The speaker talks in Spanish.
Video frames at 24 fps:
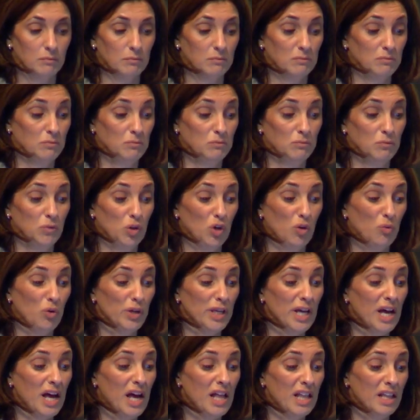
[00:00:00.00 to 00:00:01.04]
No
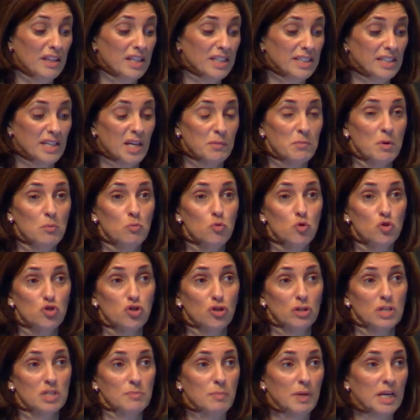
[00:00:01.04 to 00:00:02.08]
voy a detenerme
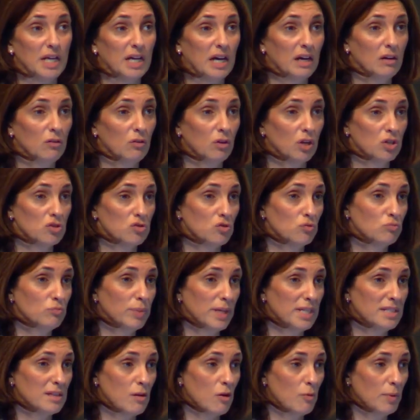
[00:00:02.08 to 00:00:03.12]
mucho en explicar lo que son un
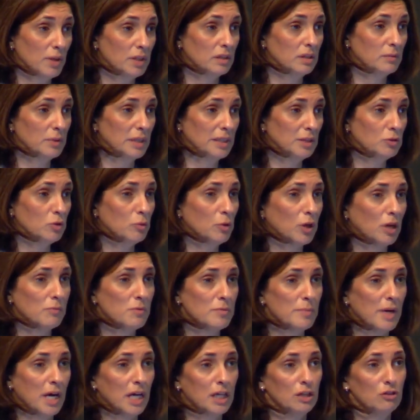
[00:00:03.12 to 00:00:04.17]
préstamo participativo, porque
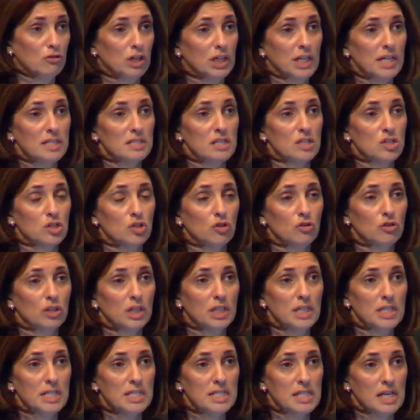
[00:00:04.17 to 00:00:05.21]
me imagino que en la sesión
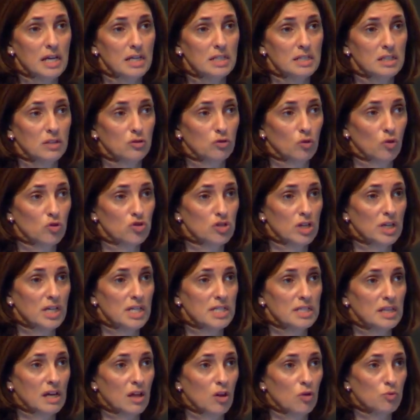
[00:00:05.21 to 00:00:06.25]
de NISA, si todos han
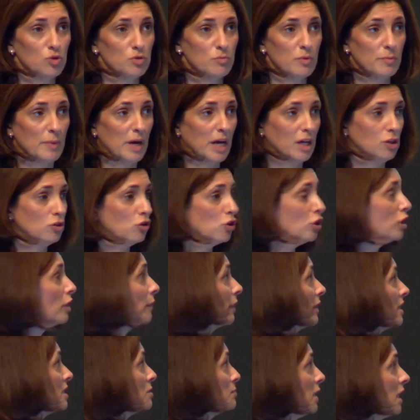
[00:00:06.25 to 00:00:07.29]
estado, pues me imagino que lo
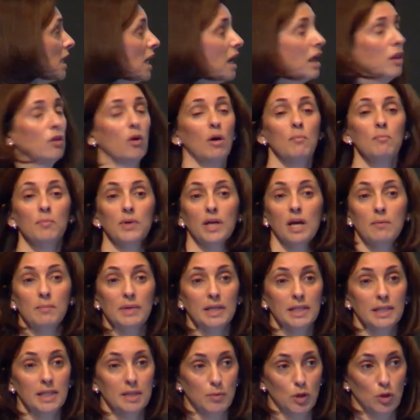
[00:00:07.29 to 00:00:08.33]
habrán explicado
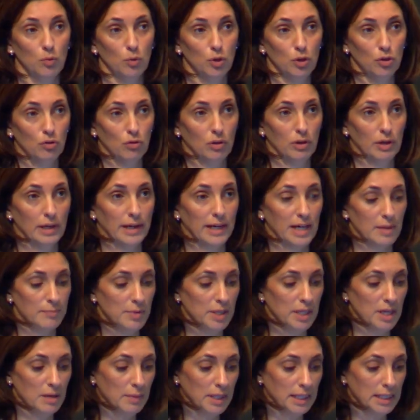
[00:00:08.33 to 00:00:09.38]
ampliamente. Pero bueno,
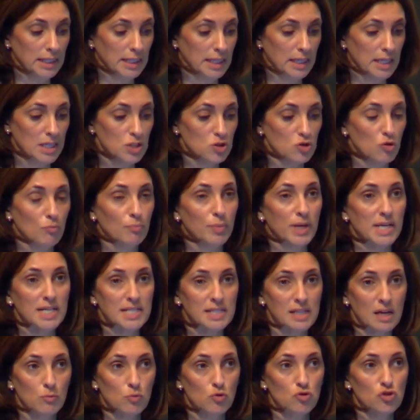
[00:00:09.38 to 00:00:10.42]
rápidamente son
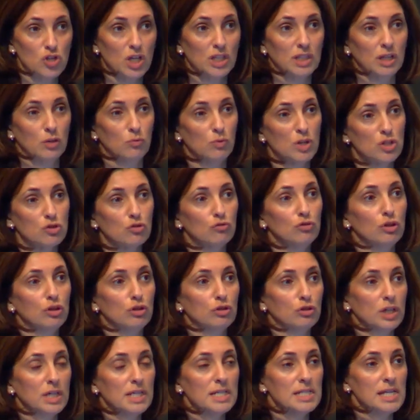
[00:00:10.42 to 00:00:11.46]
préstamos que tienen unas
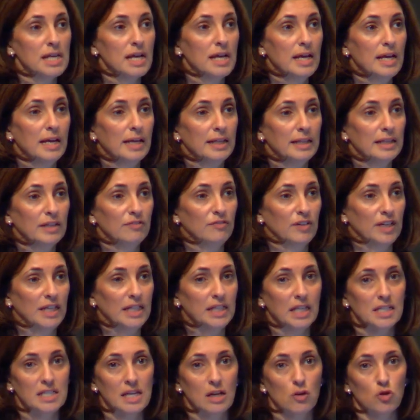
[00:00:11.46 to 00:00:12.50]
condiciones
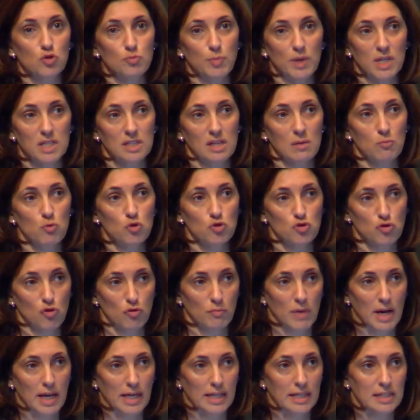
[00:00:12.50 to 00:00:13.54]
diferentes a los préstamos
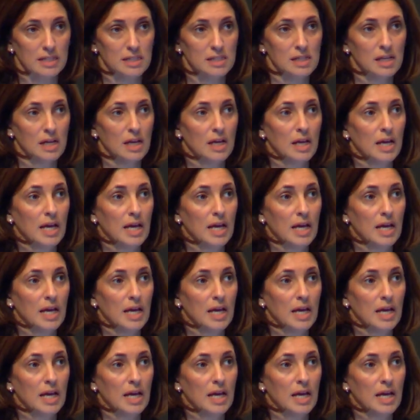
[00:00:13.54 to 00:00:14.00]
normales.